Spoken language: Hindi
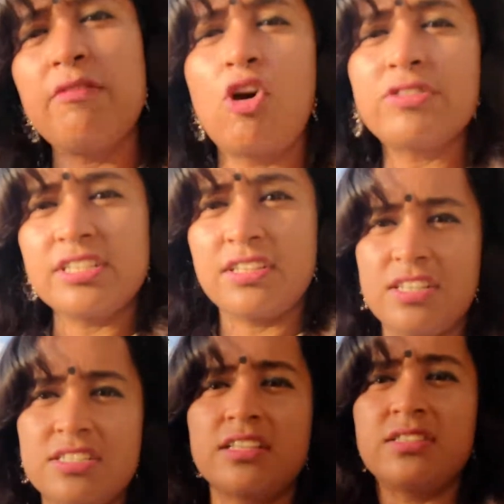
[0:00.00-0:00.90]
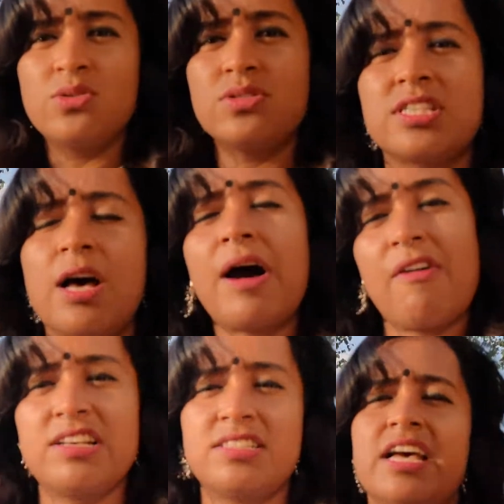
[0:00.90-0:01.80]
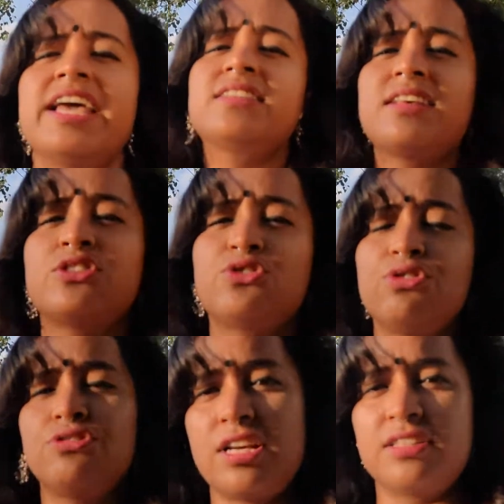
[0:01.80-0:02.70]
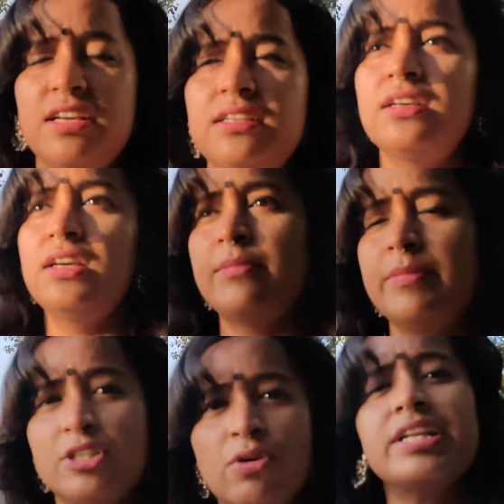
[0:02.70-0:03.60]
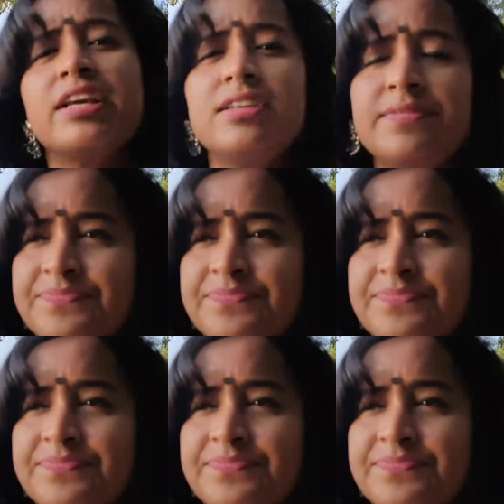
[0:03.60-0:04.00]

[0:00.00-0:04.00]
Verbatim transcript: ब्लॉगिंग करने जाती हूँ सब आवाज़ एक साथ शुरू हो जाता है बट कोई नहीं